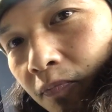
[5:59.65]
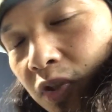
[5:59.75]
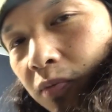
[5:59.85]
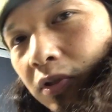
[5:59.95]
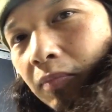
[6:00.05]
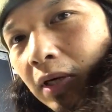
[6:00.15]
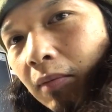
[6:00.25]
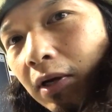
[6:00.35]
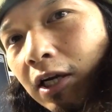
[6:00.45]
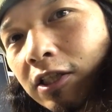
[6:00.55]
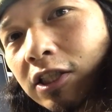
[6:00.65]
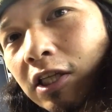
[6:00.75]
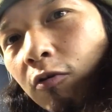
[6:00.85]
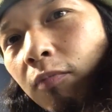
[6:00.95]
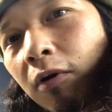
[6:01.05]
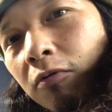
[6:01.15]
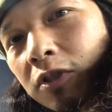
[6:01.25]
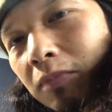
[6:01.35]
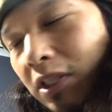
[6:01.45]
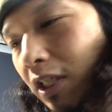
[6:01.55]
自分でバラバラにしてオーバーホール
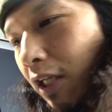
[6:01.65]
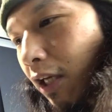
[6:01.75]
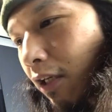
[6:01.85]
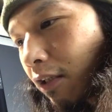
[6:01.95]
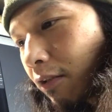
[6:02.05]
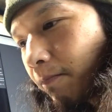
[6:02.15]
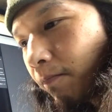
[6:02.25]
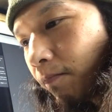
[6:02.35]
しましたね、う